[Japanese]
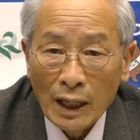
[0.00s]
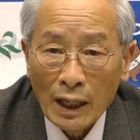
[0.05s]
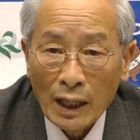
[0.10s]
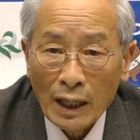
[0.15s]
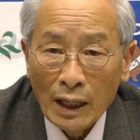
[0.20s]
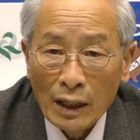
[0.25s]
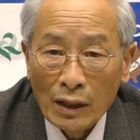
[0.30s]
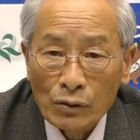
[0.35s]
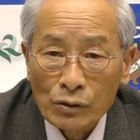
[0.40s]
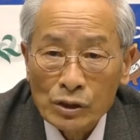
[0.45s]

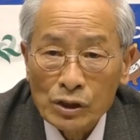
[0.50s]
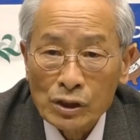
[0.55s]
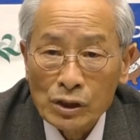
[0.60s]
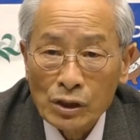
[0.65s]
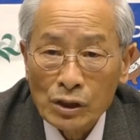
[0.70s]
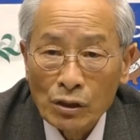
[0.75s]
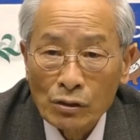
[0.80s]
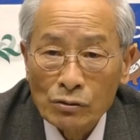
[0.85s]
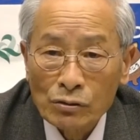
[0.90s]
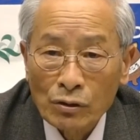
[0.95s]
ご尽
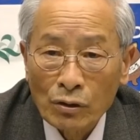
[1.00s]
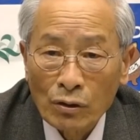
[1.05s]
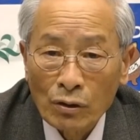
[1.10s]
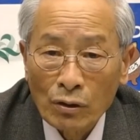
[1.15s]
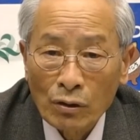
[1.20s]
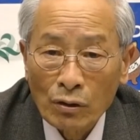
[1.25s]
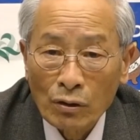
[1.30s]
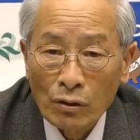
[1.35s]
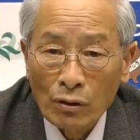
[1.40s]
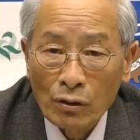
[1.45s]
力
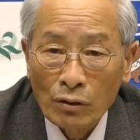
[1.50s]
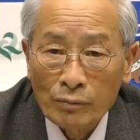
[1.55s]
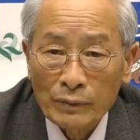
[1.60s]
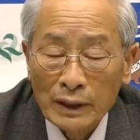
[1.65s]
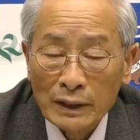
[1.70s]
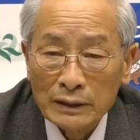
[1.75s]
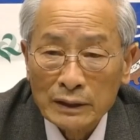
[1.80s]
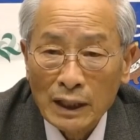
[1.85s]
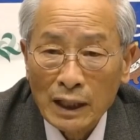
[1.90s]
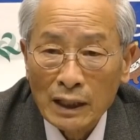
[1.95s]
を
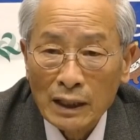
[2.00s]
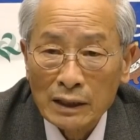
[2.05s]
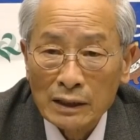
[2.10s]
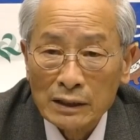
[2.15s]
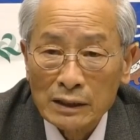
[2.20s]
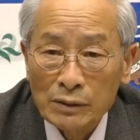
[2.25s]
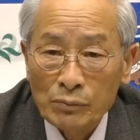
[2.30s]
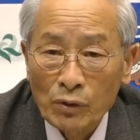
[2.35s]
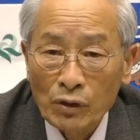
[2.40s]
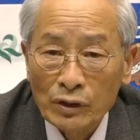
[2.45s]
皆さん
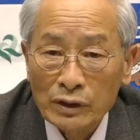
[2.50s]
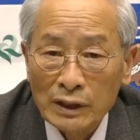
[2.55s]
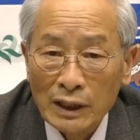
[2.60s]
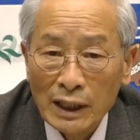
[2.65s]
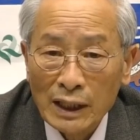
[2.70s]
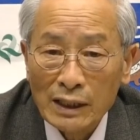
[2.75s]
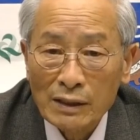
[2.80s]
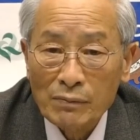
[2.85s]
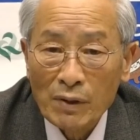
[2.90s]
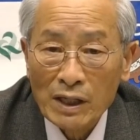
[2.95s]
にもいただ
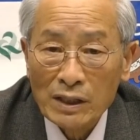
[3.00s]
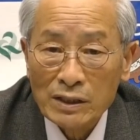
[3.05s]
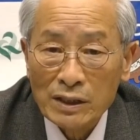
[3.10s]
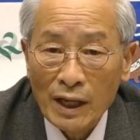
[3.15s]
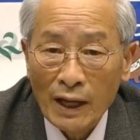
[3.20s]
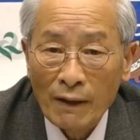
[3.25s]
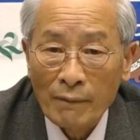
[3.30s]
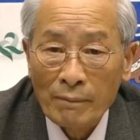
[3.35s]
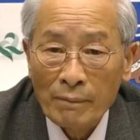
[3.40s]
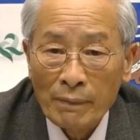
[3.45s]
きまし
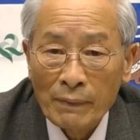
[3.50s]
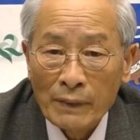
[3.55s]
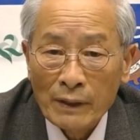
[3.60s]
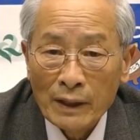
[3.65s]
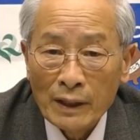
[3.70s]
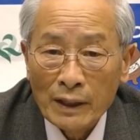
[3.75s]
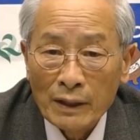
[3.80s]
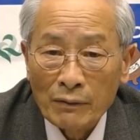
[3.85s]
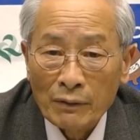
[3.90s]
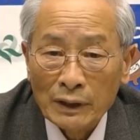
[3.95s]
て
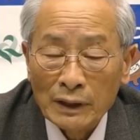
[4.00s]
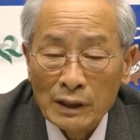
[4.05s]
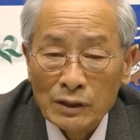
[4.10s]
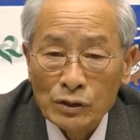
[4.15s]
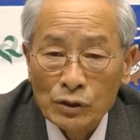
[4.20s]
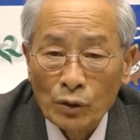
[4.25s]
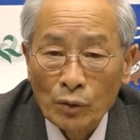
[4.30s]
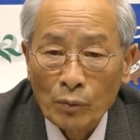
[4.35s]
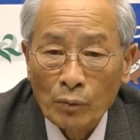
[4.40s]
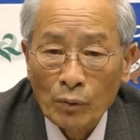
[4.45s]
私
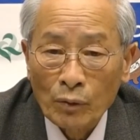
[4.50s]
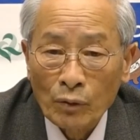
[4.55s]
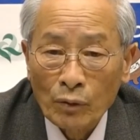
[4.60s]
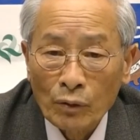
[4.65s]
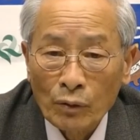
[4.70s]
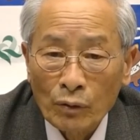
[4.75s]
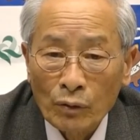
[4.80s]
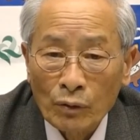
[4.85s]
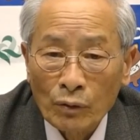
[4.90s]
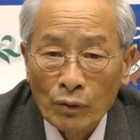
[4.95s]
ども
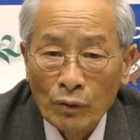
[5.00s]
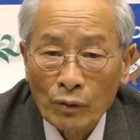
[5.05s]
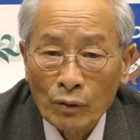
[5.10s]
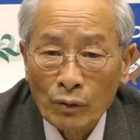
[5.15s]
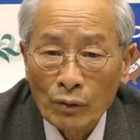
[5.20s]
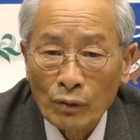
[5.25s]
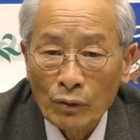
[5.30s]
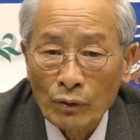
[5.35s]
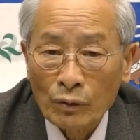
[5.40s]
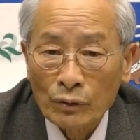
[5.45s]

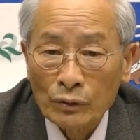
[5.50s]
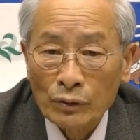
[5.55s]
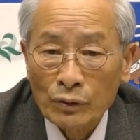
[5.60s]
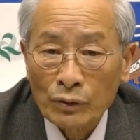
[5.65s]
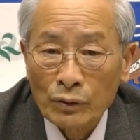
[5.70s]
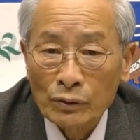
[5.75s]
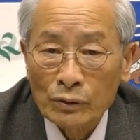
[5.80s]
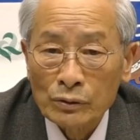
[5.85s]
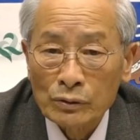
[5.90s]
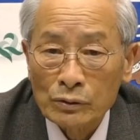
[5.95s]
も努
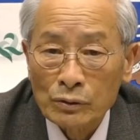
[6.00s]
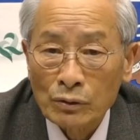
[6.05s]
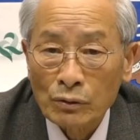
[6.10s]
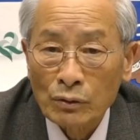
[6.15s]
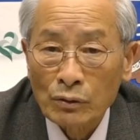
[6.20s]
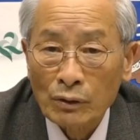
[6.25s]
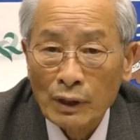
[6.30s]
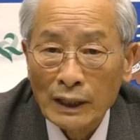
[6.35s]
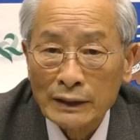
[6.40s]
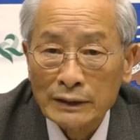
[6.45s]
力を
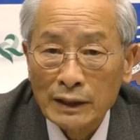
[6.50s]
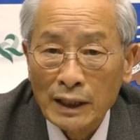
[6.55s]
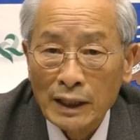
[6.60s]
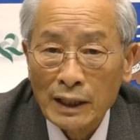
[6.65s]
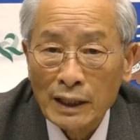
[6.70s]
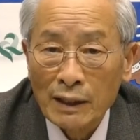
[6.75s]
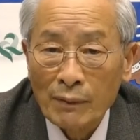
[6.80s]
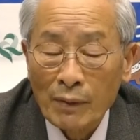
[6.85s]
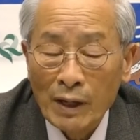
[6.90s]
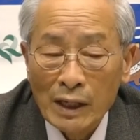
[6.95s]
重ね
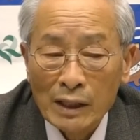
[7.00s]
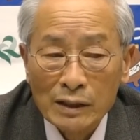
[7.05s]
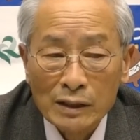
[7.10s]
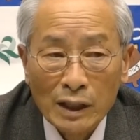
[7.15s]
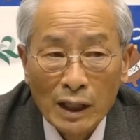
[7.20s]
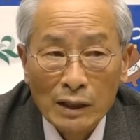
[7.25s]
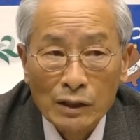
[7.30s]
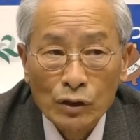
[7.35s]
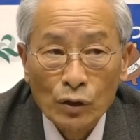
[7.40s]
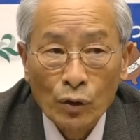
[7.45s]
てまいり
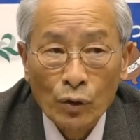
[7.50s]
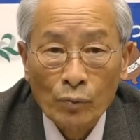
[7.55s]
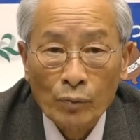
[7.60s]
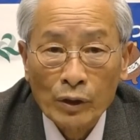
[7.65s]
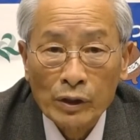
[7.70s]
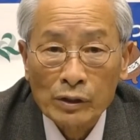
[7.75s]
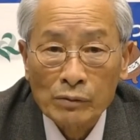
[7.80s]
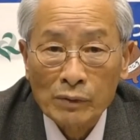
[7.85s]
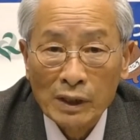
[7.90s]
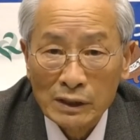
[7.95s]
たいと思い
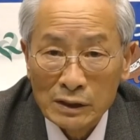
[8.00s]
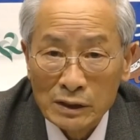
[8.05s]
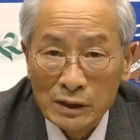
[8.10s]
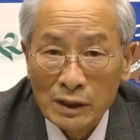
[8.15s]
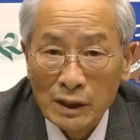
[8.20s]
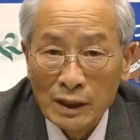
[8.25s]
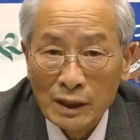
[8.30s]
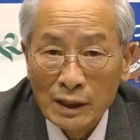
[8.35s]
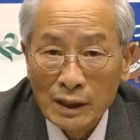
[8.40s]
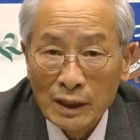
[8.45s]
ます。
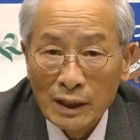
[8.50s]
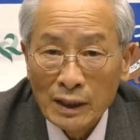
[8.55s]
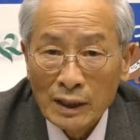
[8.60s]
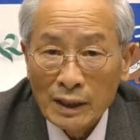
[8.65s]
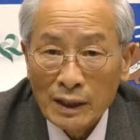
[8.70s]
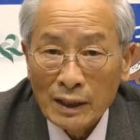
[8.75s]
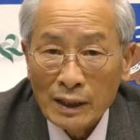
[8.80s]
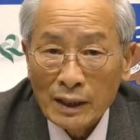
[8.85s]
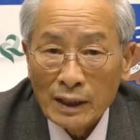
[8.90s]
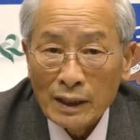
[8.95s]

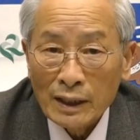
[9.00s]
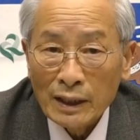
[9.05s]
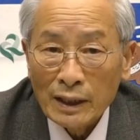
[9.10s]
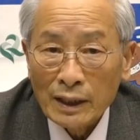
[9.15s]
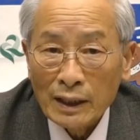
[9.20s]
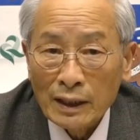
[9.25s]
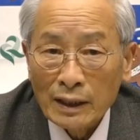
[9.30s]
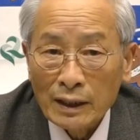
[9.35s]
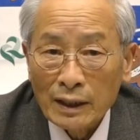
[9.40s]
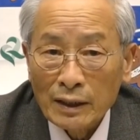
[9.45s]

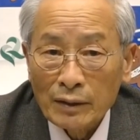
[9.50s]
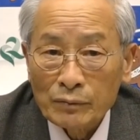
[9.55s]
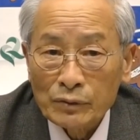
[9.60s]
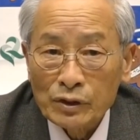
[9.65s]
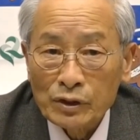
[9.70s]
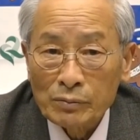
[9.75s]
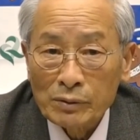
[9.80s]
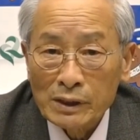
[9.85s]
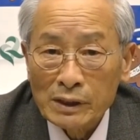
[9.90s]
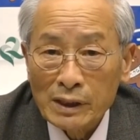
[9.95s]
え
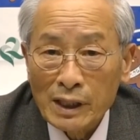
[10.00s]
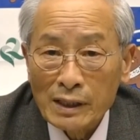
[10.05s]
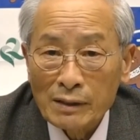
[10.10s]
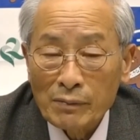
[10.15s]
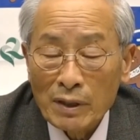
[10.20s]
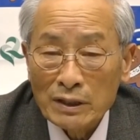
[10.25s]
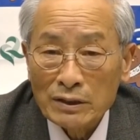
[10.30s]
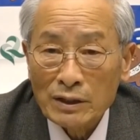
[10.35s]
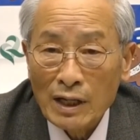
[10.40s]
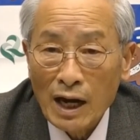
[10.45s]
結びになり
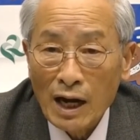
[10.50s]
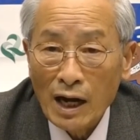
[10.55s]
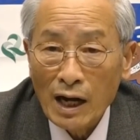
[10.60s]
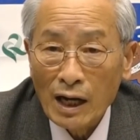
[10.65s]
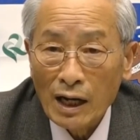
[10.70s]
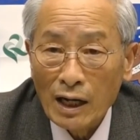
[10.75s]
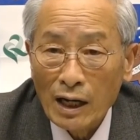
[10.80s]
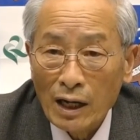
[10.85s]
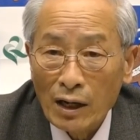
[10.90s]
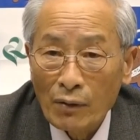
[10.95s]
ますが
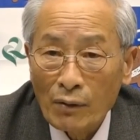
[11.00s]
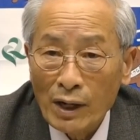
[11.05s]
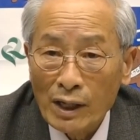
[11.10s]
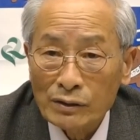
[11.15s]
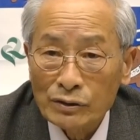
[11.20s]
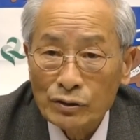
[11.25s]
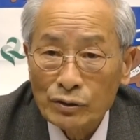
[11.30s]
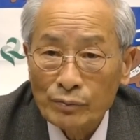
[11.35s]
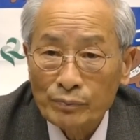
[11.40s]
ワークショップ